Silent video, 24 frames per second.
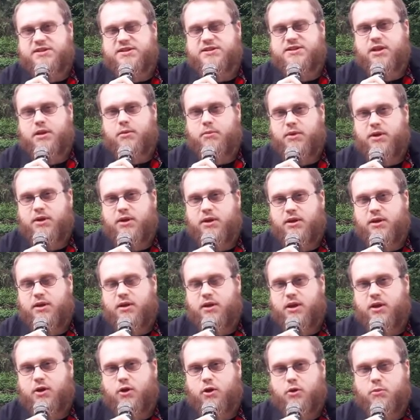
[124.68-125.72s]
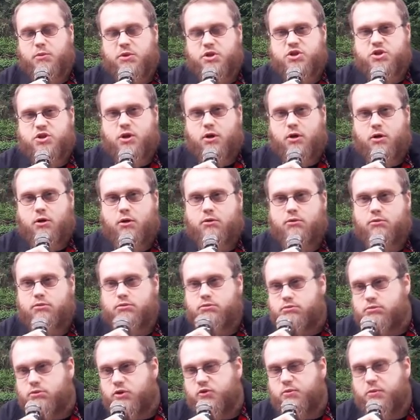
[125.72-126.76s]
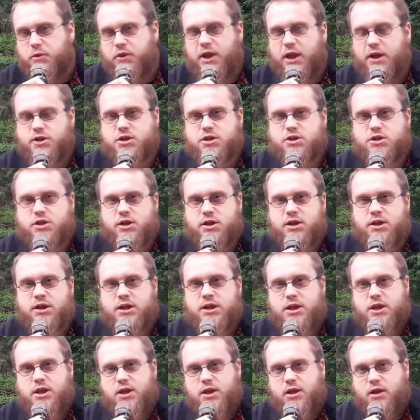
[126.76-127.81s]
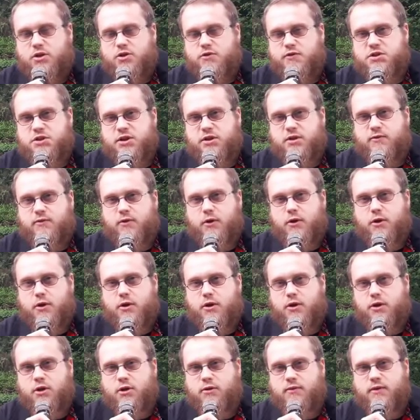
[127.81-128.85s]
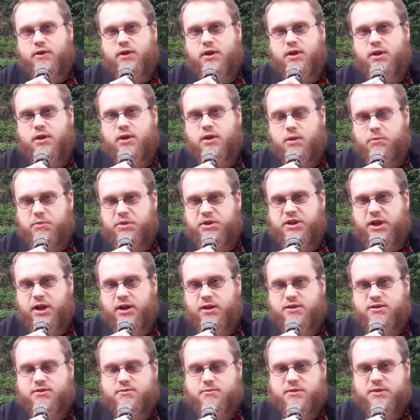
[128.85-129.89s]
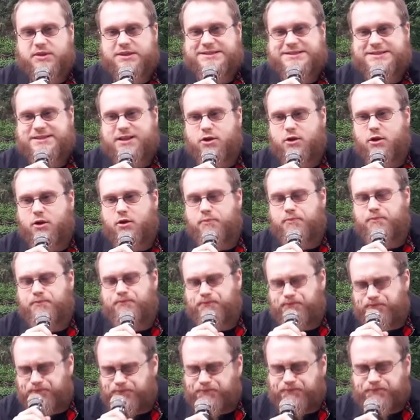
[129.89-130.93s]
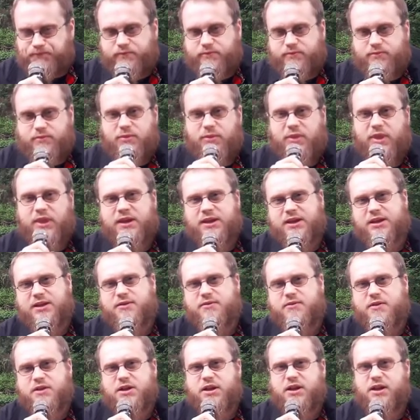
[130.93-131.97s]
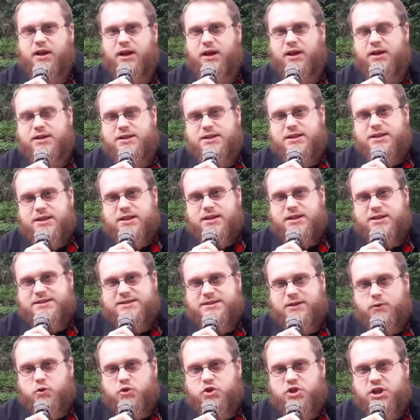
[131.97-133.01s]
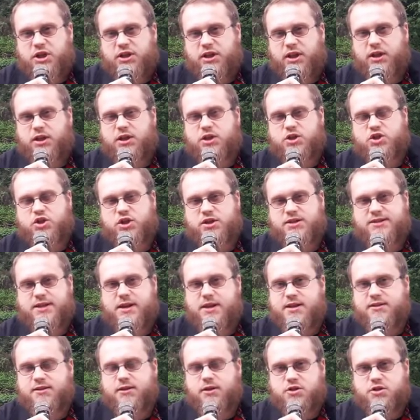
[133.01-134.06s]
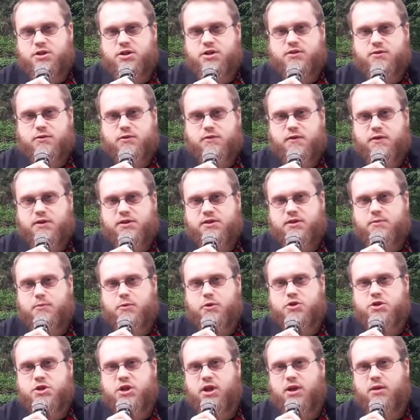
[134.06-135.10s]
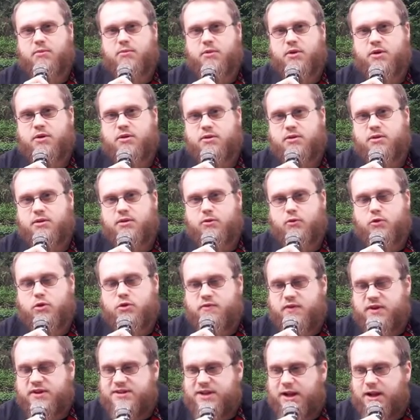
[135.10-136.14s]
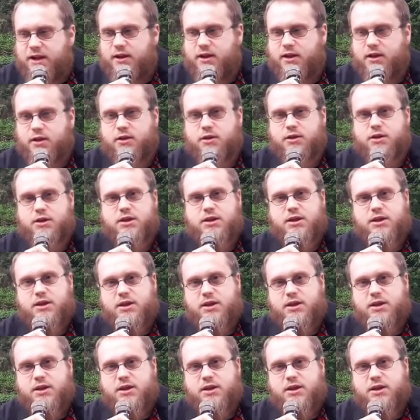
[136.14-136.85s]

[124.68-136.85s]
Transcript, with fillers: system e, ekonomiczno-gospodarczy, czyli oczywiście wolnorynkowy kapitalizm. Z tego e, wynika założenie takie, że Stany Zjednoczone są swoistym nośnikiem uniwersalnych,